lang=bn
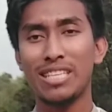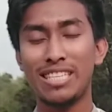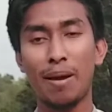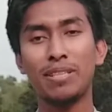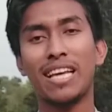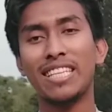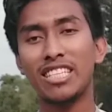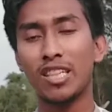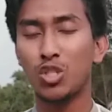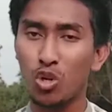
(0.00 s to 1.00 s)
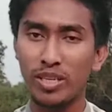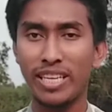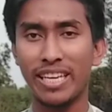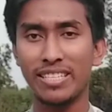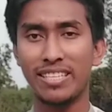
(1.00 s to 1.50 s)
যে আমি তাদের সাথে চলি
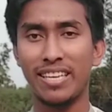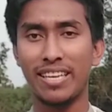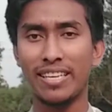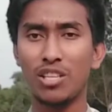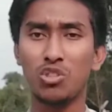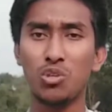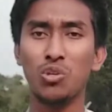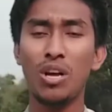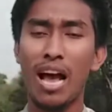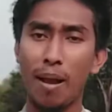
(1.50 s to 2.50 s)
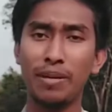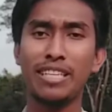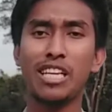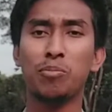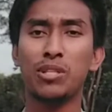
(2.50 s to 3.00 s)
ঠিক আছে কিন্তু আমি
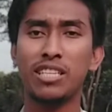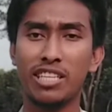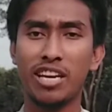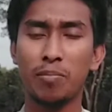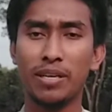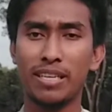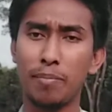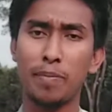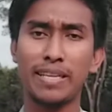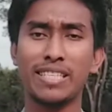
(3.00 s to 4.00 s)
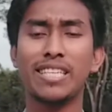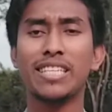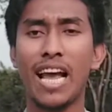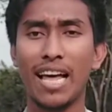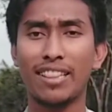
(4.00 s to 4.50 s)
নিজের প্রতি ডিটারমাইন্ড আমি বাজে
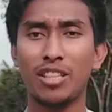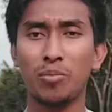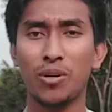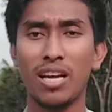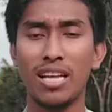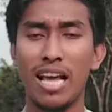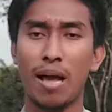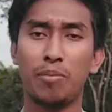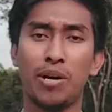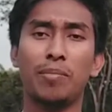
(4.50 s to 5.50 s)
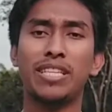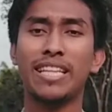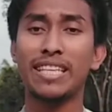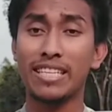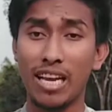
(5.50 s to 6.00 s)
জিনিসে হাত দিব না এবং আমি
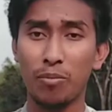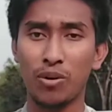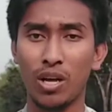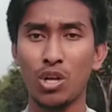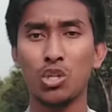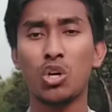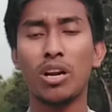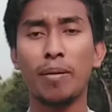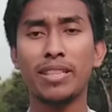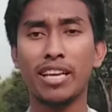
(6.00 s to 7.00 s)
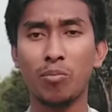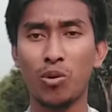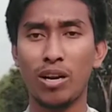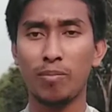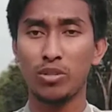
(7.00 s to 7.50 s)
সেদিকে যাব না তখন আমি তাকে
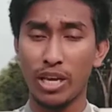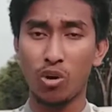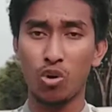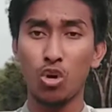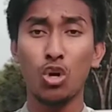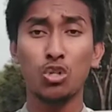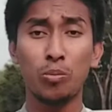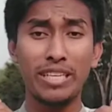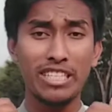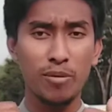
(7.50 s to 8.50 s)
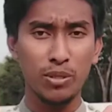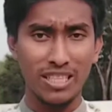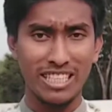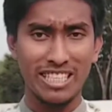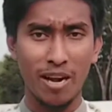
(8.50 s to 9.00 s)
বললাম দেখো তুমি নিজের প্রতি
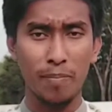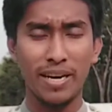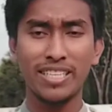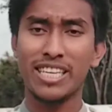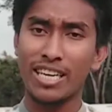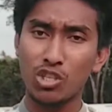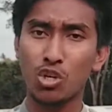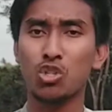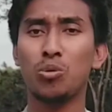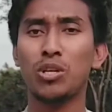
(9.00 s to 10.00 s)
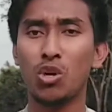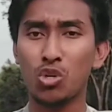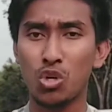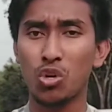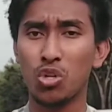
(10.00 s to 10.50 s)
ডিটারমাইন্ড সেটার জন্য তোমাকে
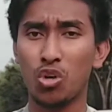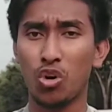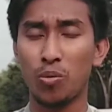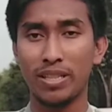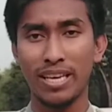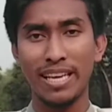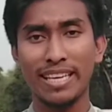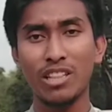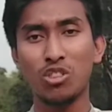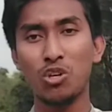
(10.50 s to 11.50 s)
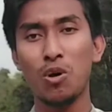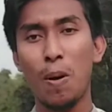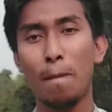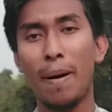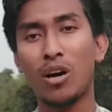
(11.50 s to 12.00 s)
অসংখ্য ধন্যবাদ কিন্তু
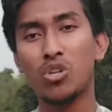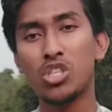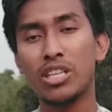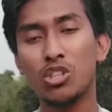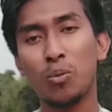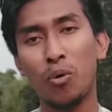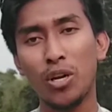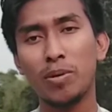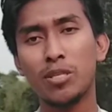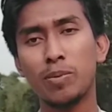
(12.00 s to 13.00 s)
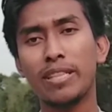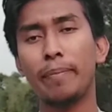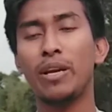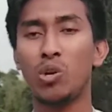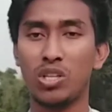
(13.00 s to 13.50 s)
মানুষ কিন্তু পরিবেশ ভেদে
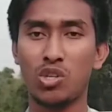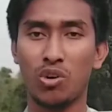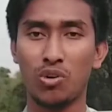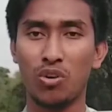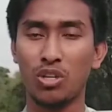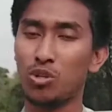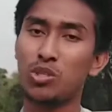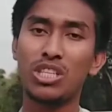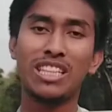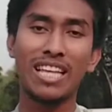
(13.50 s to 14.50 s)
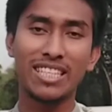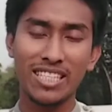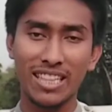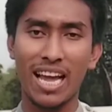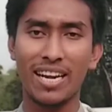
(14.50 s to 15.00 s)
ভিন্ন আচরণ করে তুমি যদি তাদের
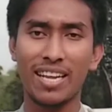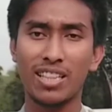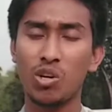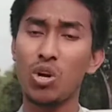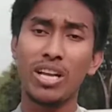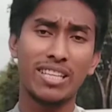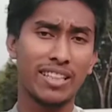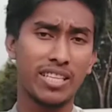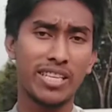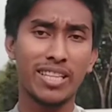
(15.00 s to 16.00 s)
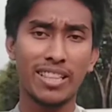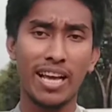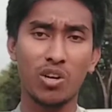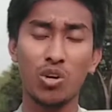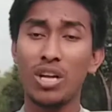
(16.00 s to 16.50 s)
সাথে আড্ডা দাও তাদের সাথে
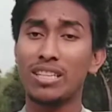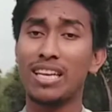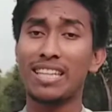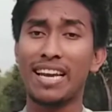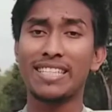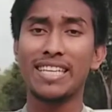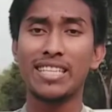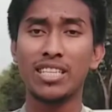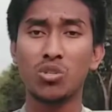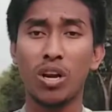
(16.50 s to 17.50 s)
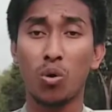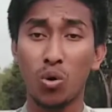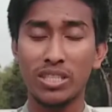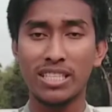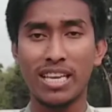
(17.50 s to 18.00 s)
থাকো তাহলে তারা যেই জিনিসগুলো
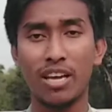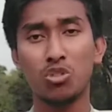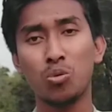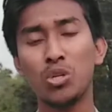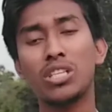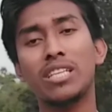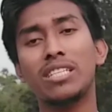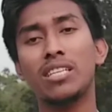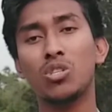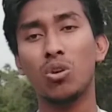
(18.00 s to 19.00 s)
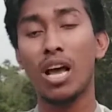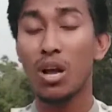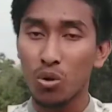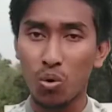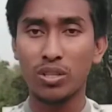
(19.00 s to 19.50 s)
করতে চায় তুমিও সেই জিনিসগুলো
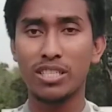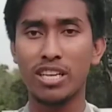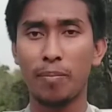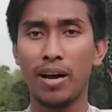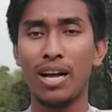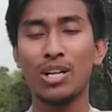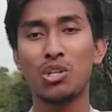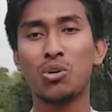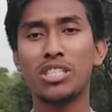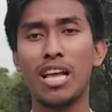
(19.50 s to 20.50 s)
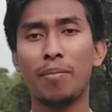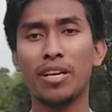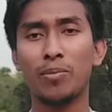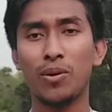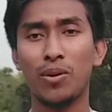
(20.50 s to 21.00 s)
করতে চাবা তখন সে
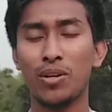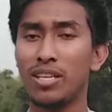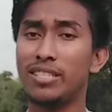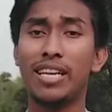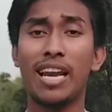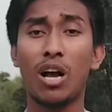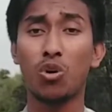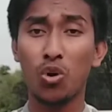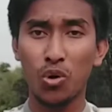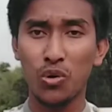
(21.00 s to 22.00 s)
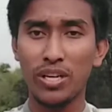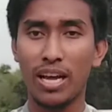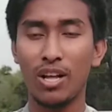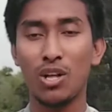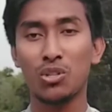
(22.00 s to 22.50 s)
আমাকে বলল যে না কখনোই না
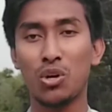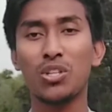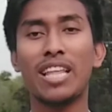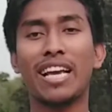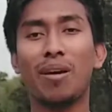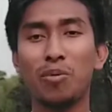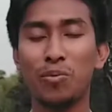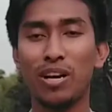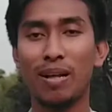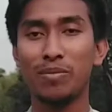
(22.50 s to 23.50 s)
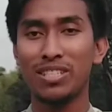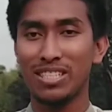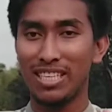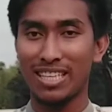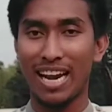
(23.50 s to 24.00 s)
তখন তাকে আমি বললাম
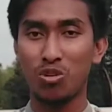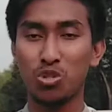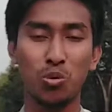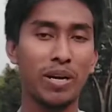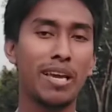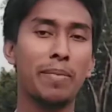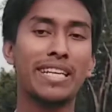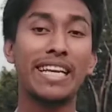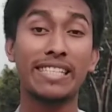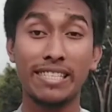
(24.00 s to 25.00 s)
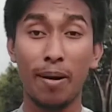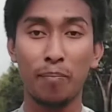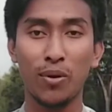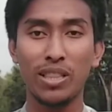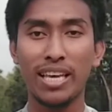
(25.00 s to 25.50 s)
যে দাঁড়াও তোমাকে আমি একটা
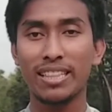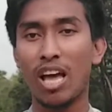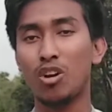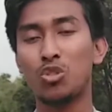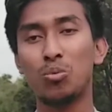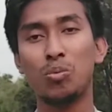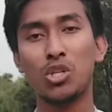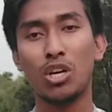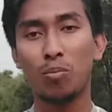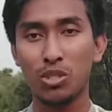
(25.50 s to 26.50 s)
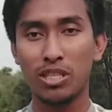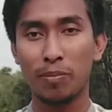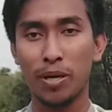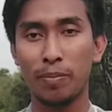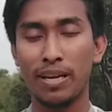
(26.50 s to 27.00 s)
এক্সাম্পল দিই তাহলে তুমি বিষয়টা বুঝতে
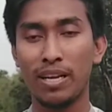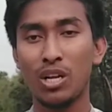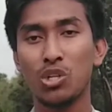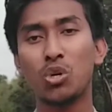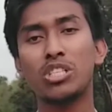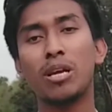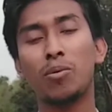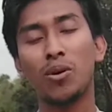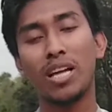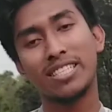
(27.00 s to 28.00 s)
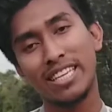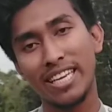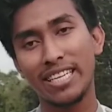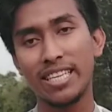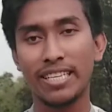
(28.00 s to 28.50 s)
পারবে তখন সে বললো আচ্ছা
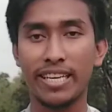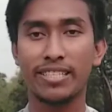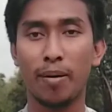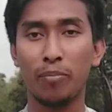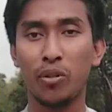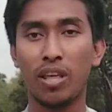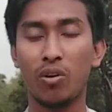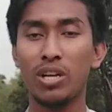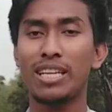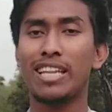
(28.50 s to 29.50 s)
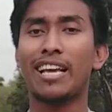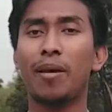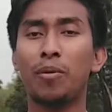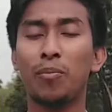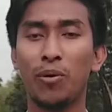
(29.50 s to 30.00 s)
ঠিক আছে একটা এক্সাম্পল দাও তাকে
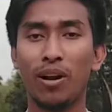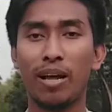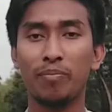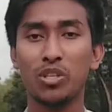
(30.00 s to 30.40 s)
আমি বললাম